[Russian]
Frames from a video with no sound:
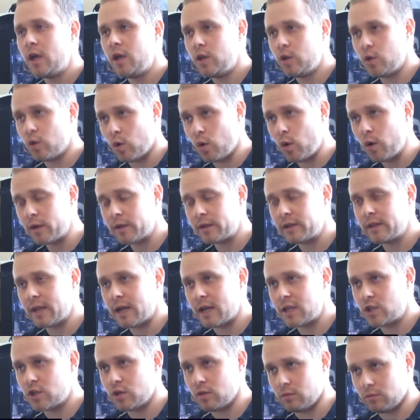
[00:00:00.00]
И Уорд
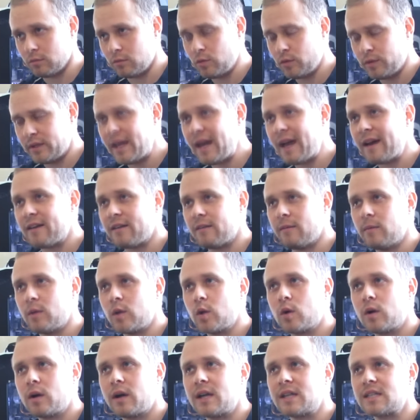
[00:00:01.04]
начал, ну, я
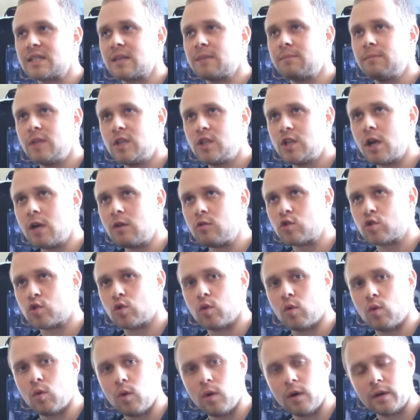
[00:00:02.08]
много раз отмечал,
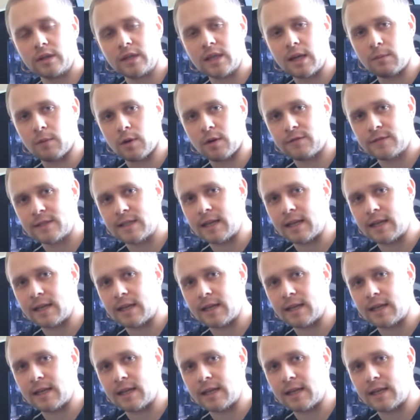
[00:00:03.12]
что Уорд, на мой